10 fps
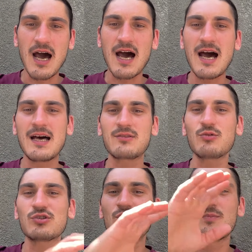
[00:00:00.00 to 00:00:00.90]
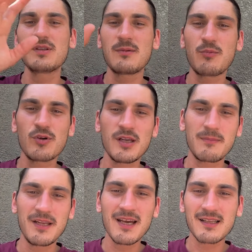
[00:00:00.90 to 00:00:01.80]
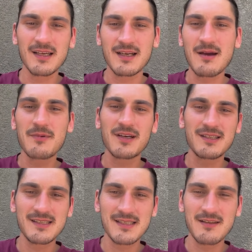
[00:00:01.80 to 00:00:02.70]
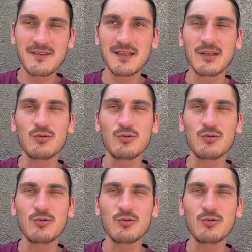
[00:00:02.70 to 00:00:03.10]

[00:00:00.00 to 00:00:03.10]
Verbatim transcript: А то, что было более блеклое, камера не словила.